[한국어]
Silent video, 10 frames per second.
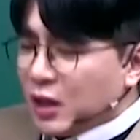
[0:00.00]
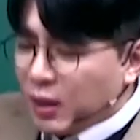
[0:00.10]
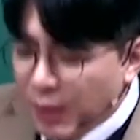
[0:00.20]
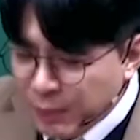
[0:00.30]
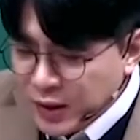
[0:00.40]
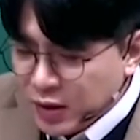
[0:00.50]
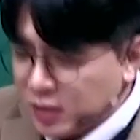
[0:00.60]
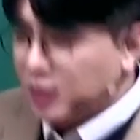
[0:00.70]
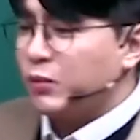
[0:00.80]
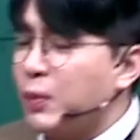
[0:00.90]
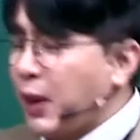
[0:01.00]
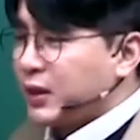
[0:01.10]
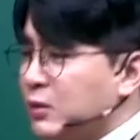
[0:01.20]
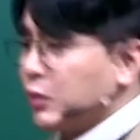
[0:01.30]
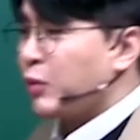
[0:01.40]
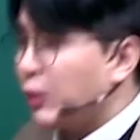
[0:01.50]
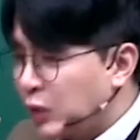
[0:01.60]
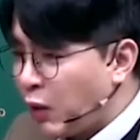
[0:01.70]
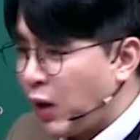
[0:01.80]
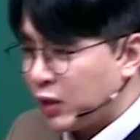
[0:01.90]
얘가 막 삐져 있어. 그러면 이제 백화점 사장님이
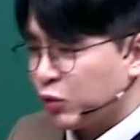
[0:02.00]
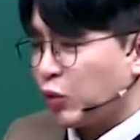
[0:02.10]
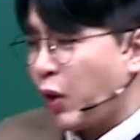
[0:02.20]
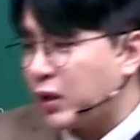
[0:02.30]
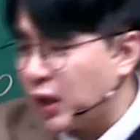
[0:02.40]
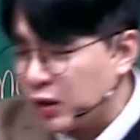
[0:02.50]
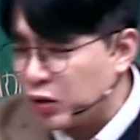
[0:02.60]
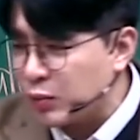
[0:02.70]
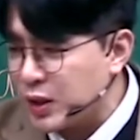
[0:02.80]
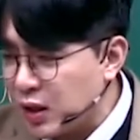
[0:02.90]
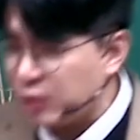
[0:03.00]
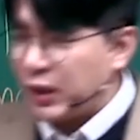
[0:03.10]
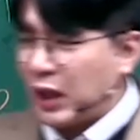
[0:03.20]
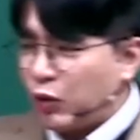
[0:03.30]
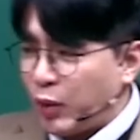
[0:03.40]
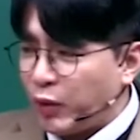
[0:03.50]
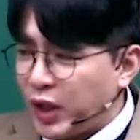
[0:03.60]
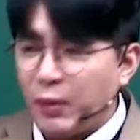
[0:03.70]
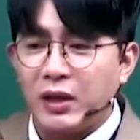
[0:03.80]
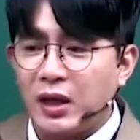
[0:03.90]
딱 와가지고 너 왜 그래? 너답지 않게 나다운 게
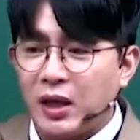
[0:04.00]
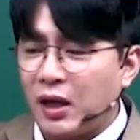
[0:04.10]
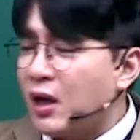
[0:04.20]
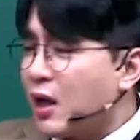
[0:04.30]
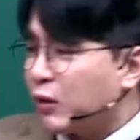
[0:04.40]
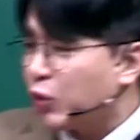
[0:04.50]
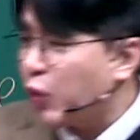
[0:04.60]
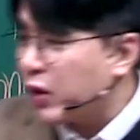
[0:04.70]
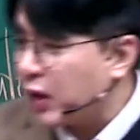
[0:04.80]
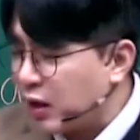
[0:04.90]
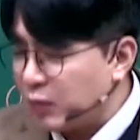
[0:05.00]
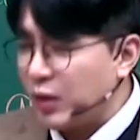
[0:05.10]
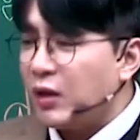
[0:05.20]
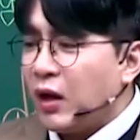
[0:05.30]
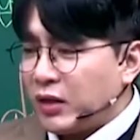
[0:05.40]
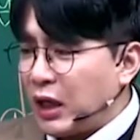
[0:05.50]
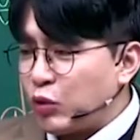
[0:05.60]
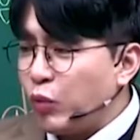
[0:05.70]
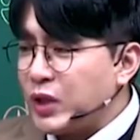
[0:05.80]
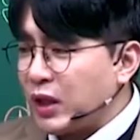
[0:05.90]
뭔데 막 얘기해. 그럼 너 왜 그래? 그러면 날
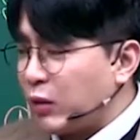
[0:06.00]
좀 혼자